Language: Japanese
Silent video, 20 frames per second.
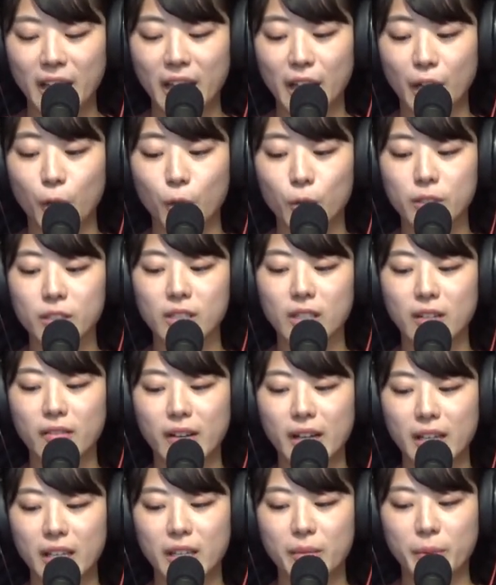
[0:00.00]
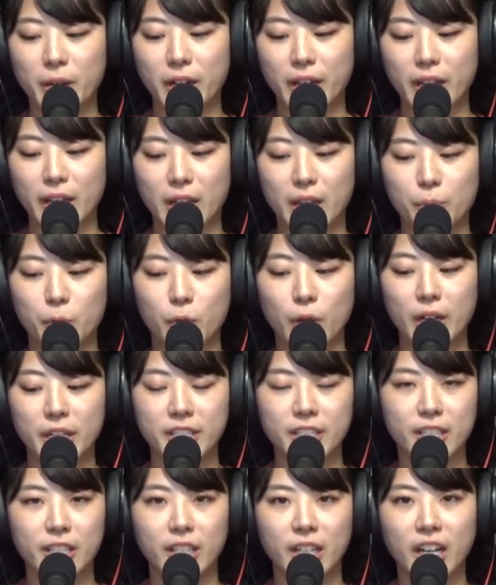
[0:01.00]
えこちらは今、えー、配
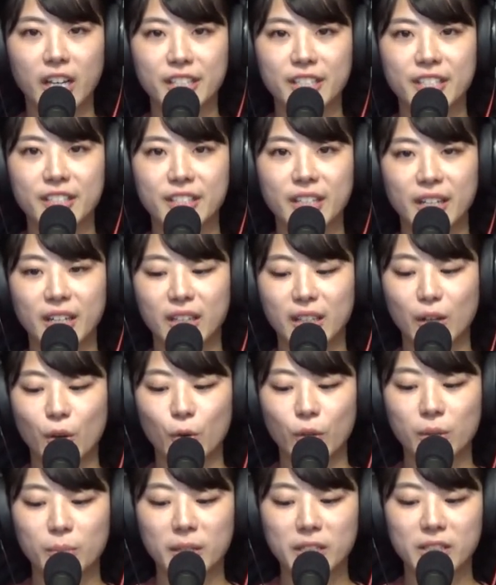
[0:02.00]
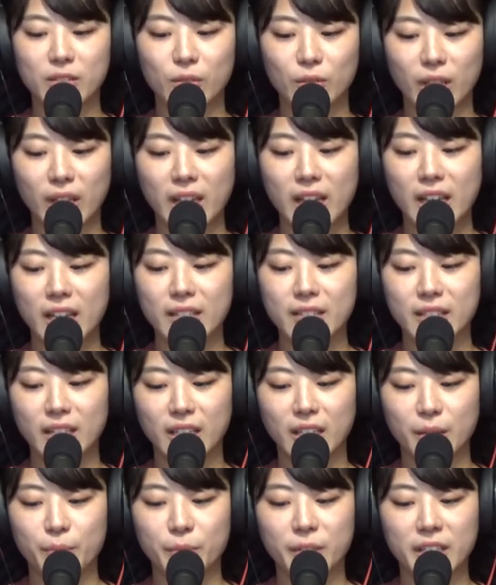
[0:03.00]
信開始されておりますのでぜ
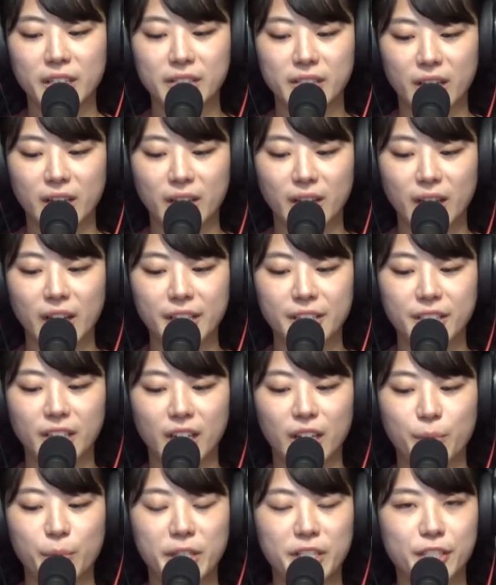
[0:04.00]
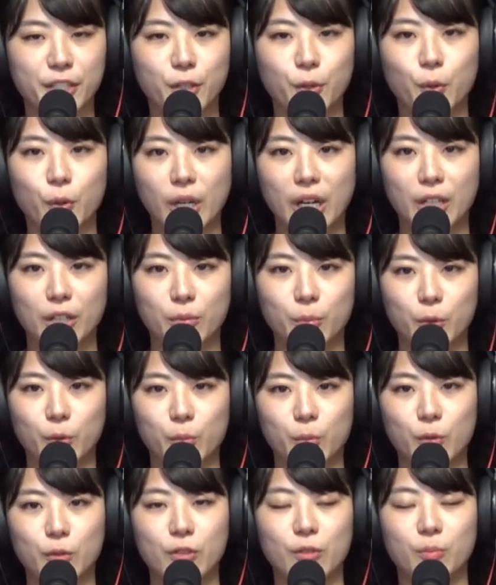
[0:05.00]
ひ皆さん愛され飯協会の
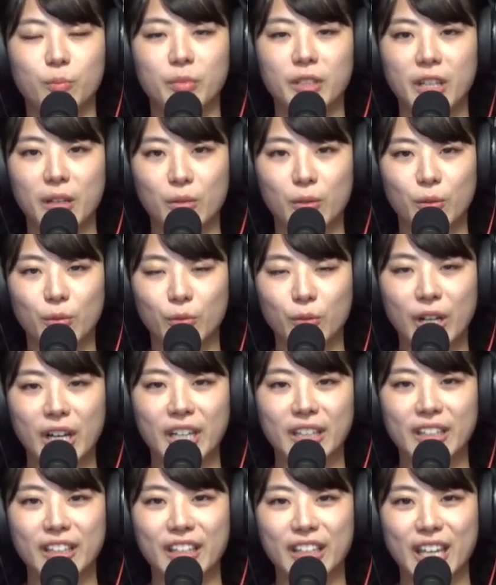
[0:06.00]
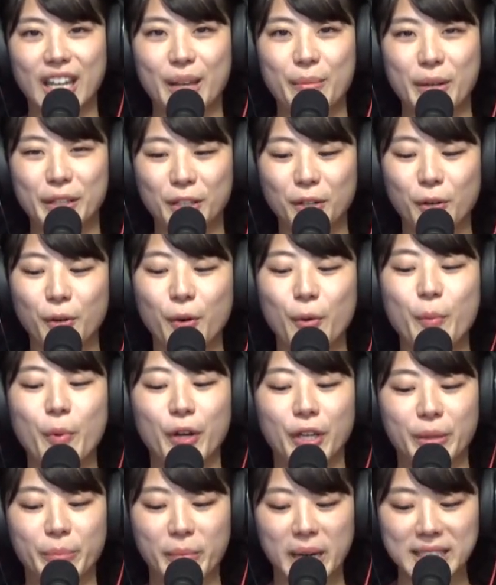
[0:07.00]
プロモーションビデオをご覧いただければと
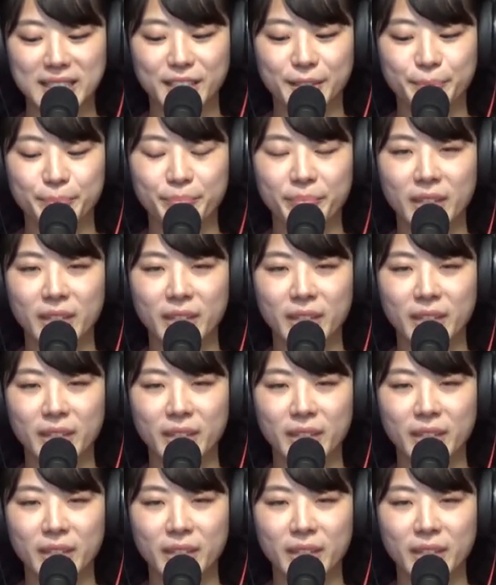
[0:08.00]
思います。